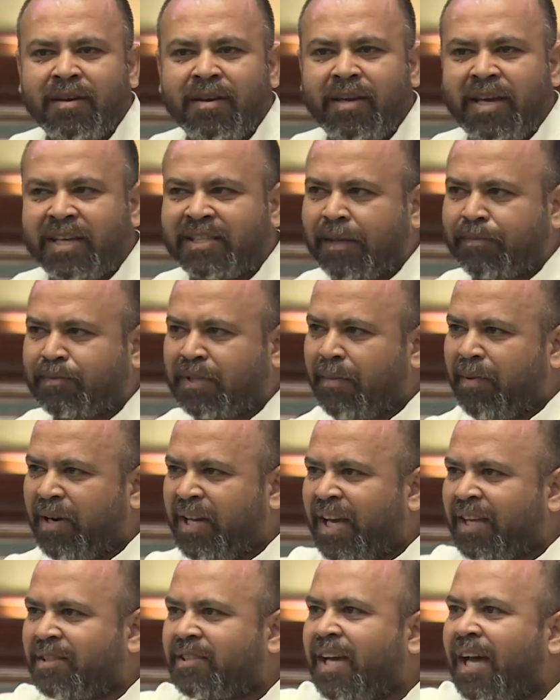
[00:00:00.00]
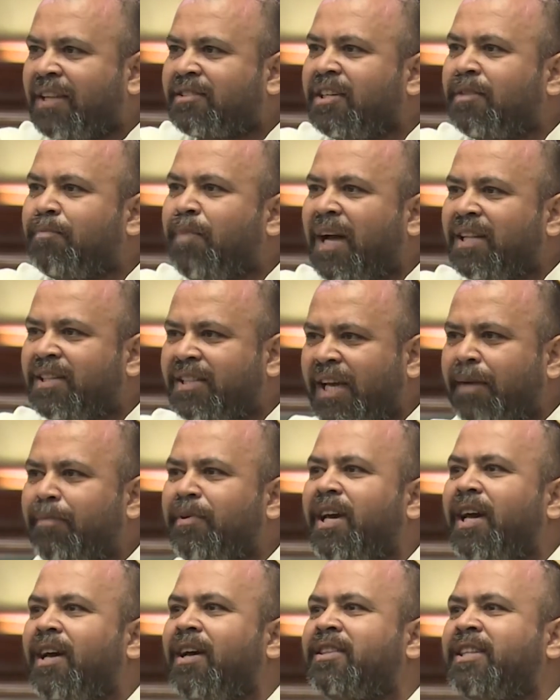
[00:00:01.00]
ये सबसे बड़ी ऐतिहासिक बात ये भी
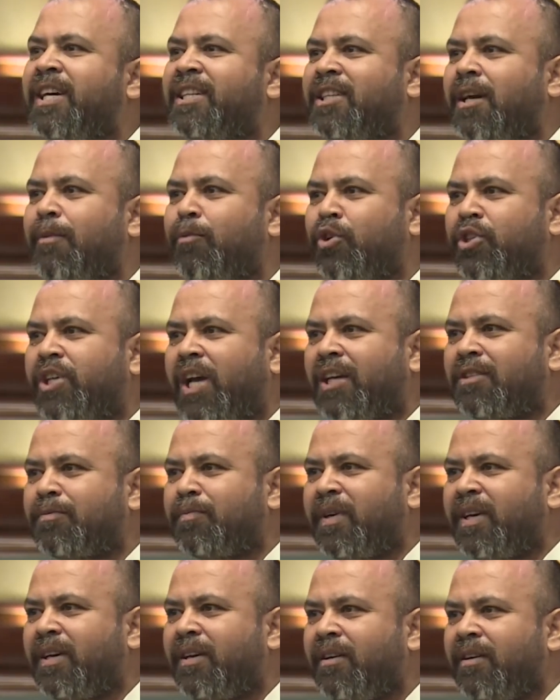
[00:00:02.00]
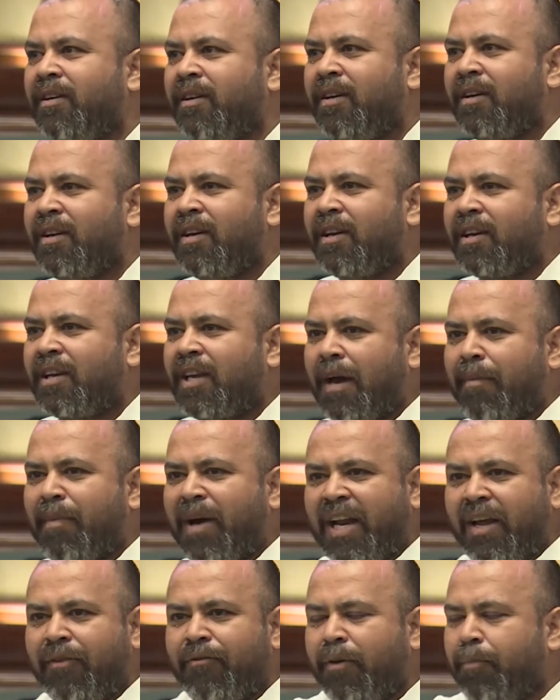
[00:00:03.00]
है अध्यक्ष महोदया इसमें कि
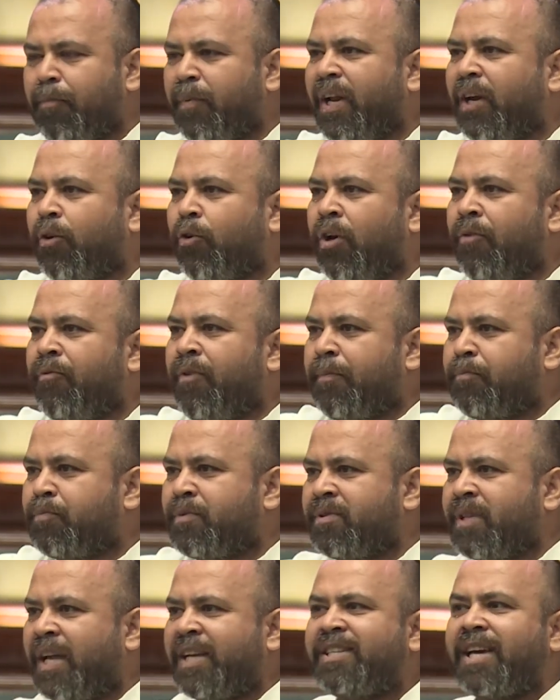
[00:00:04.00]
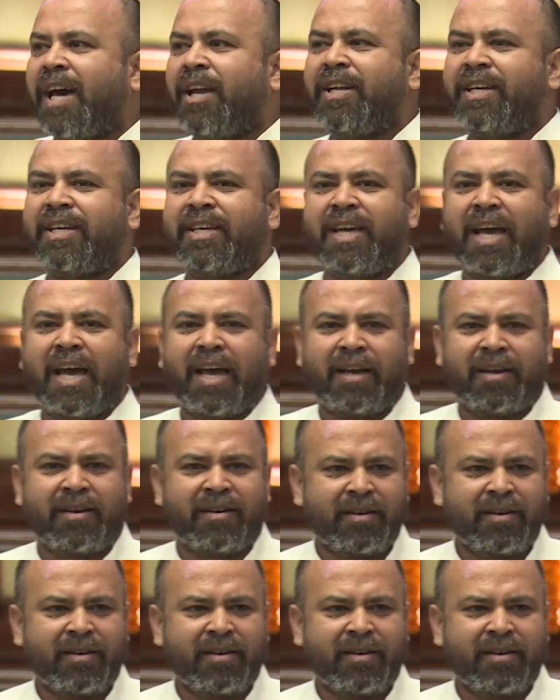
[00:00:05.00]
हमारे विप ने कोई विप नहीं जारी किया है